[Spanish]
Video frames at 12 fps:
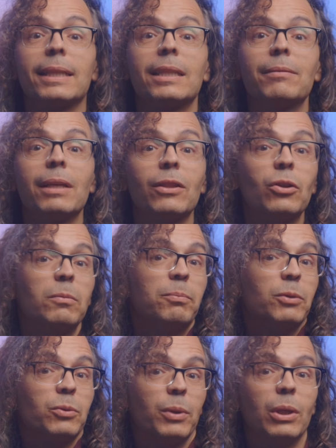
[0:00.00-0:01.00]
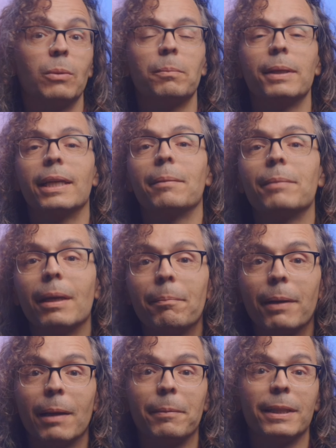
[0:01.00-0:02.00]
antiviento, pues bueno, vienen bien
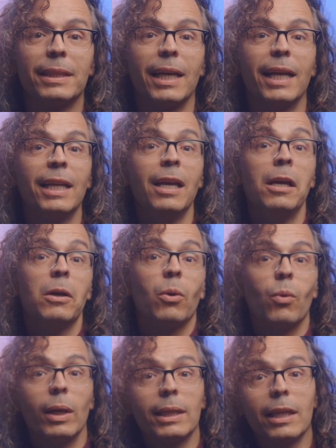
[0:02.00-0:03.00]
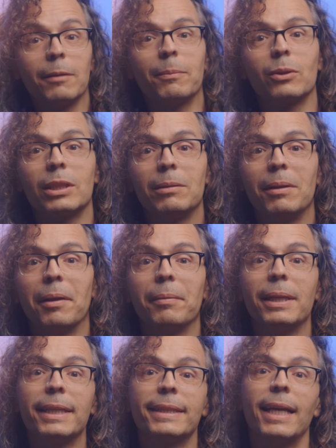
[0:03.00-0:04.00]
para pintar cualquier posible
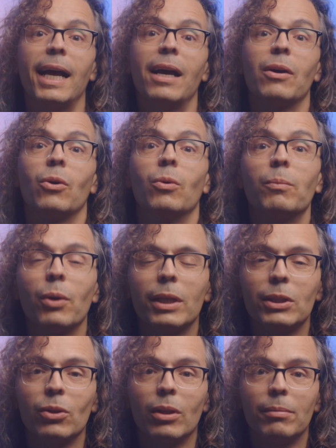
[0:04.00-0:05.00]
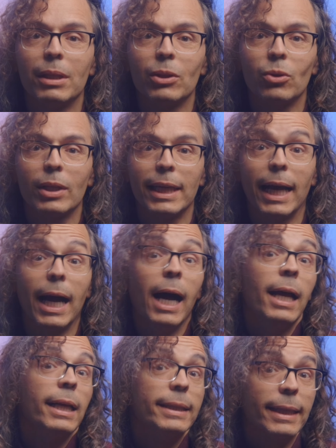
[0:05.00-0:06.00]
brisa o un poquito de viento que haga.
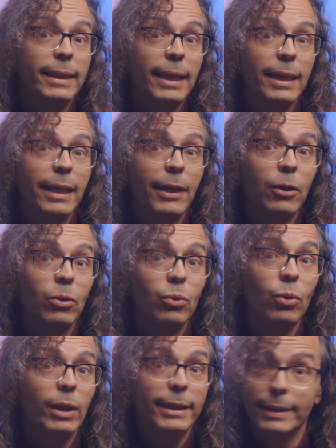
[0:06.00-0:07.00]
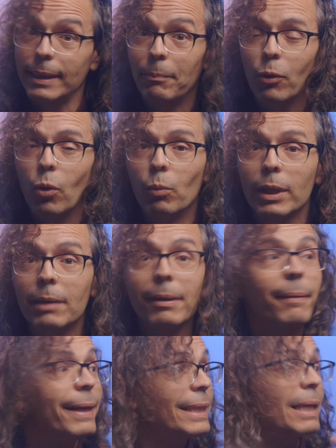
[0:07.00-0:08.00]
Si es en interior no es tampoco muy
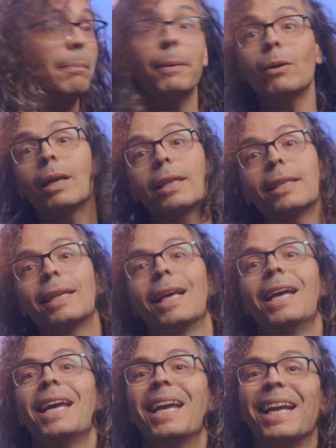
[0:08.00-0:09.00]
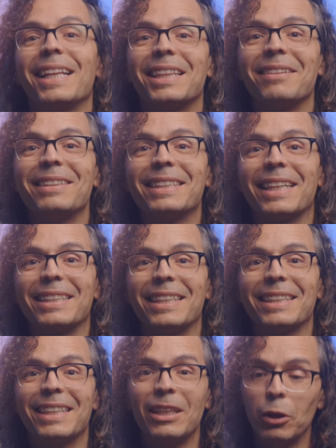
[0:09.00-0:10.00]
relevante, pero al hacer entrevistas en
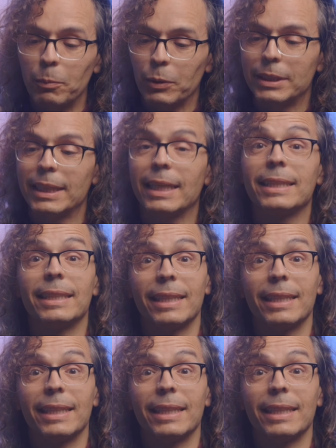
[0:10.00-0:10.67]
exterior pues sí que es